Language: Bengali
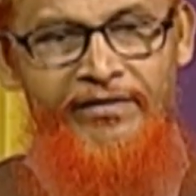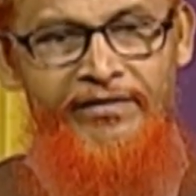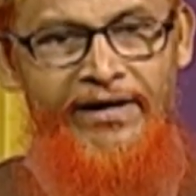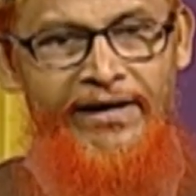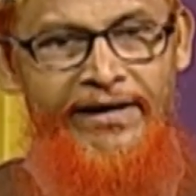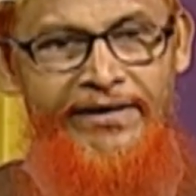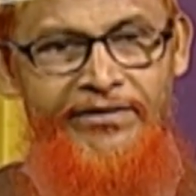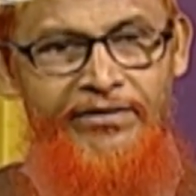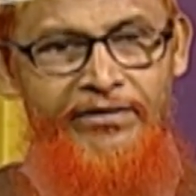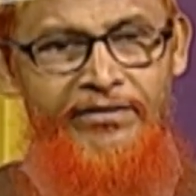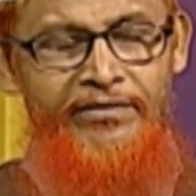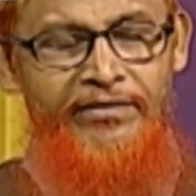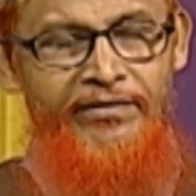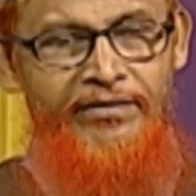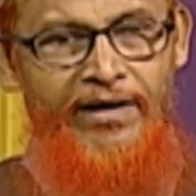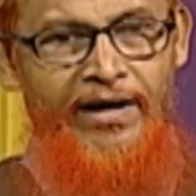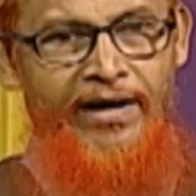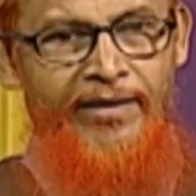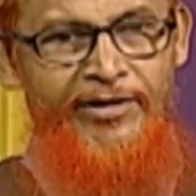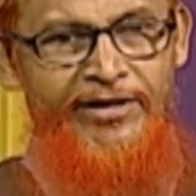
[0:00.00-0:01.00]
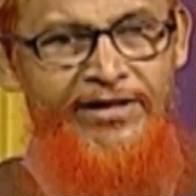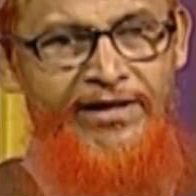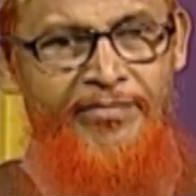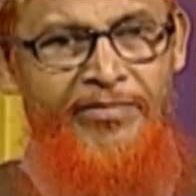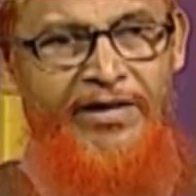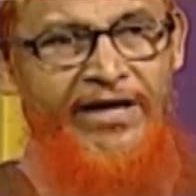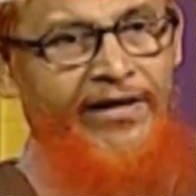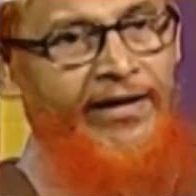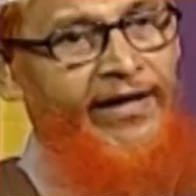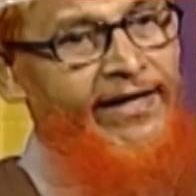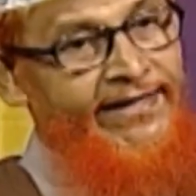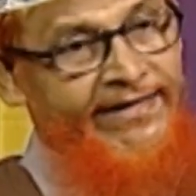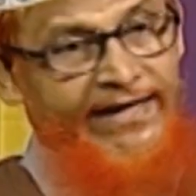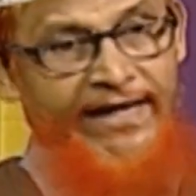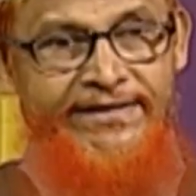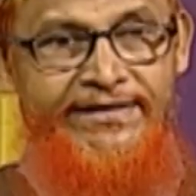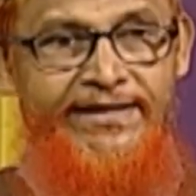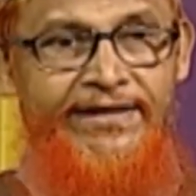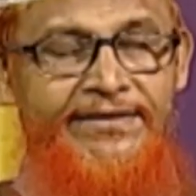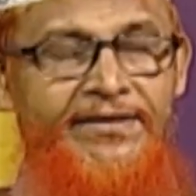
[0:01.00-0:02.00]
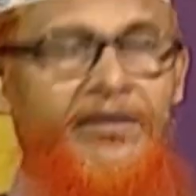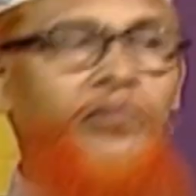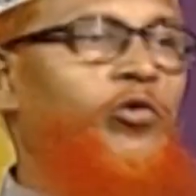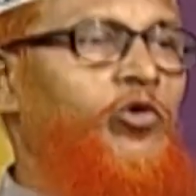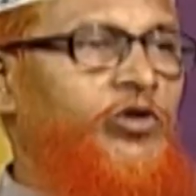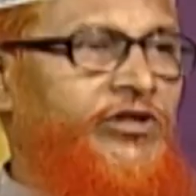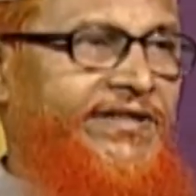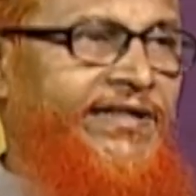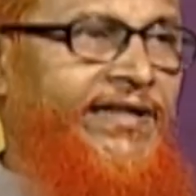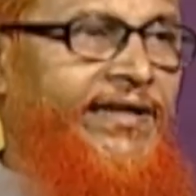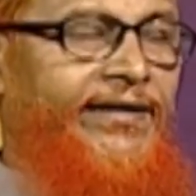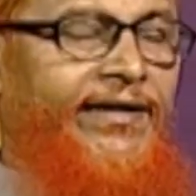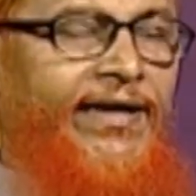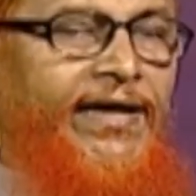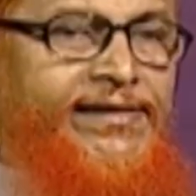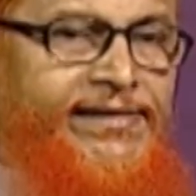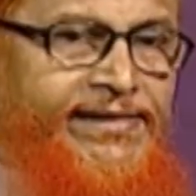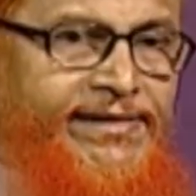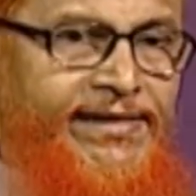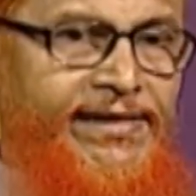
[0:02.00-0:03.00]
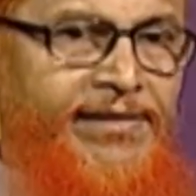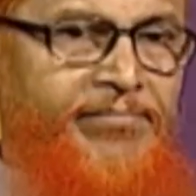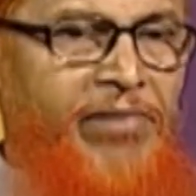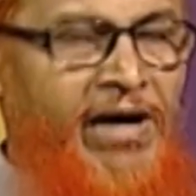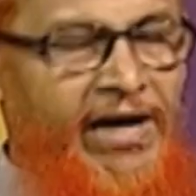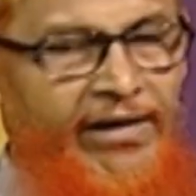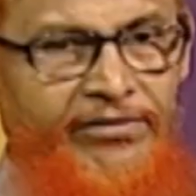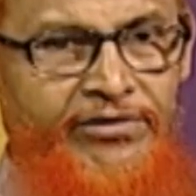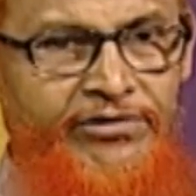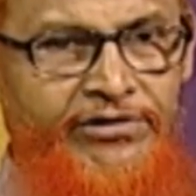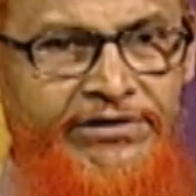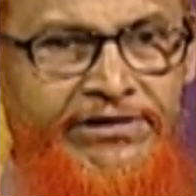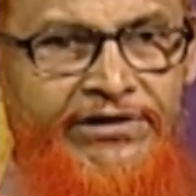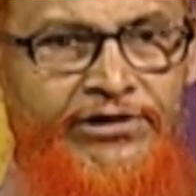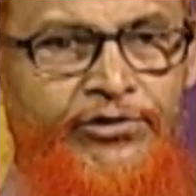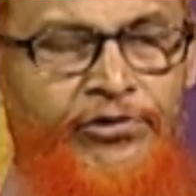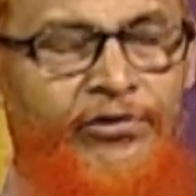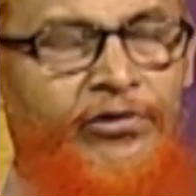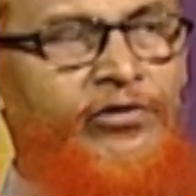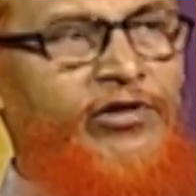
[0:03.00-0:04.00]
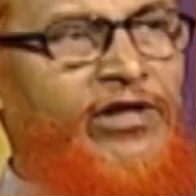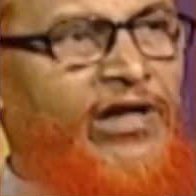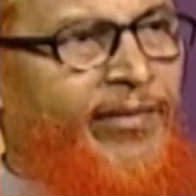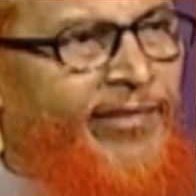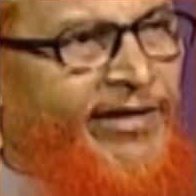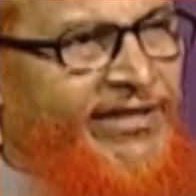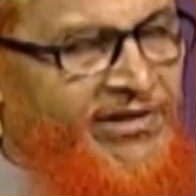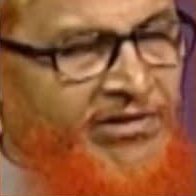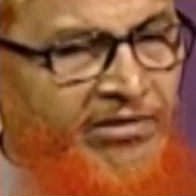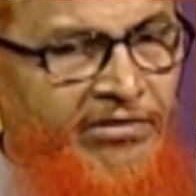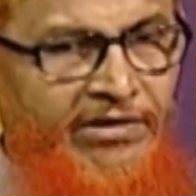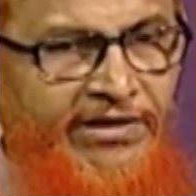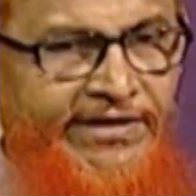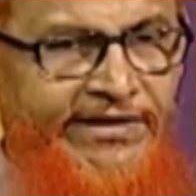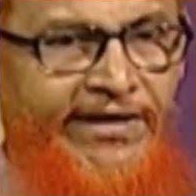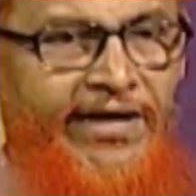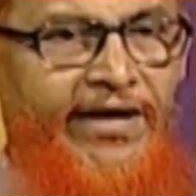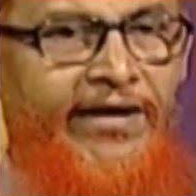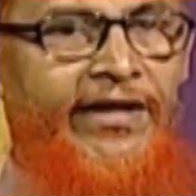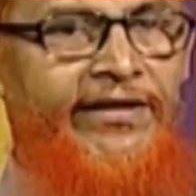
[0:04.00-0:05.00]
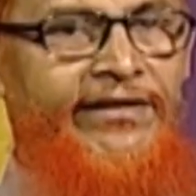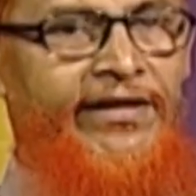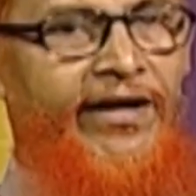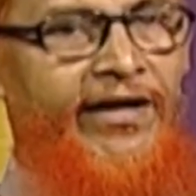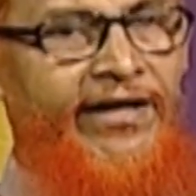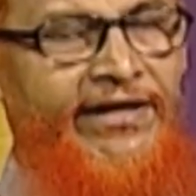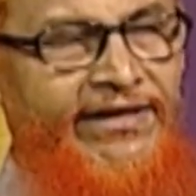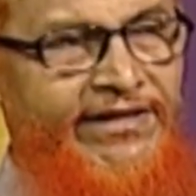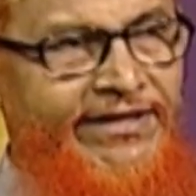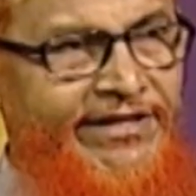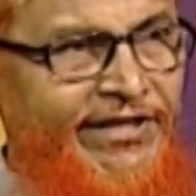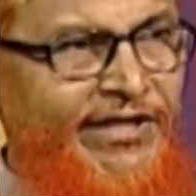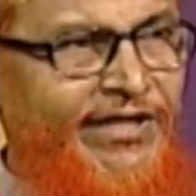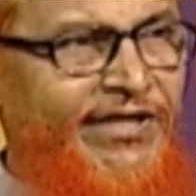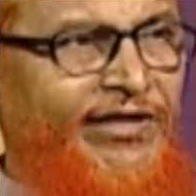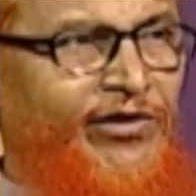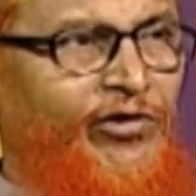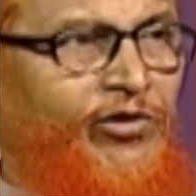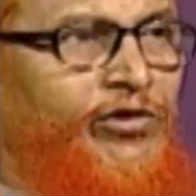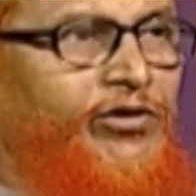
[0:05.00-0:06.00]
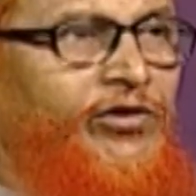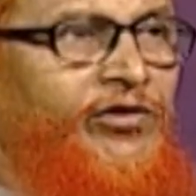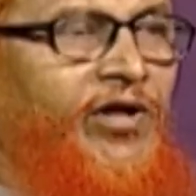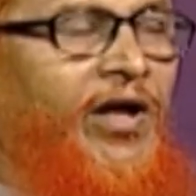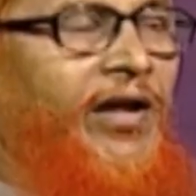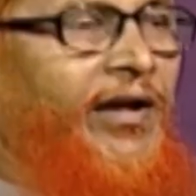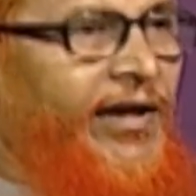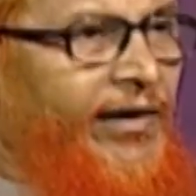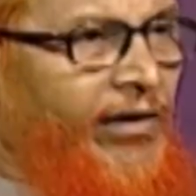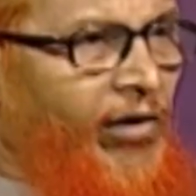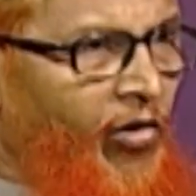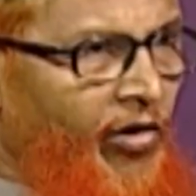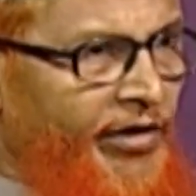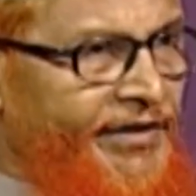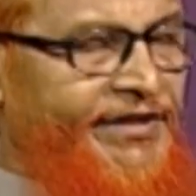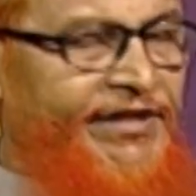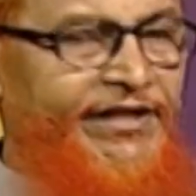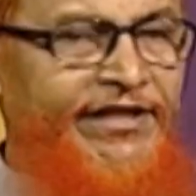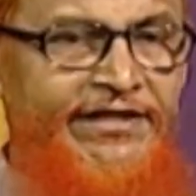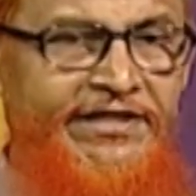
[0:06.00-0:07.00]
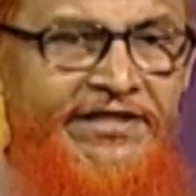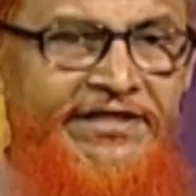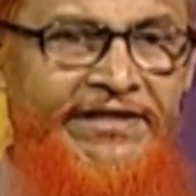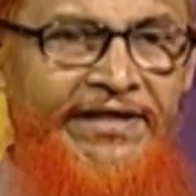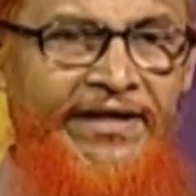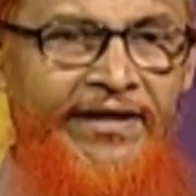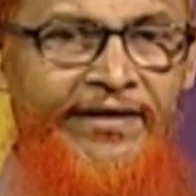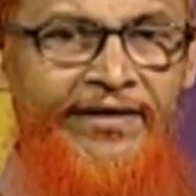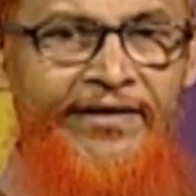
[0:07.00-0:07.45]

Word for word: তো এই জন্য আমাদের ভাইরা এই কাজটা যে করছেন কাজটা ভালো কিছু লোক নামাজি হচ্ছে আল্লাহ তালাকে চিনছে অন্তত আল্লাহর ঘর চিনেছে